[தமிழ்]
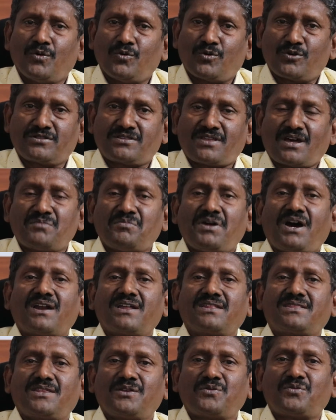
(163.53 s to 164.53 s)
ஒரு
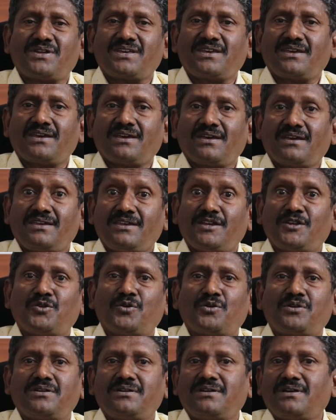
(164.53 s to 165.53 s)
தன்மானத்தினுடைய
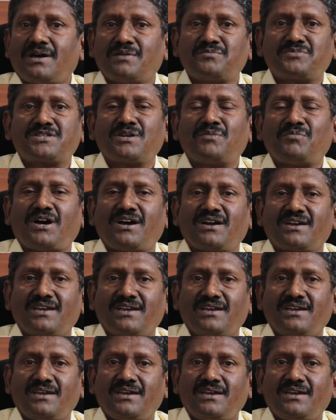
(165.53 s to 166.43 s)
இன்னொரு அம்சமாக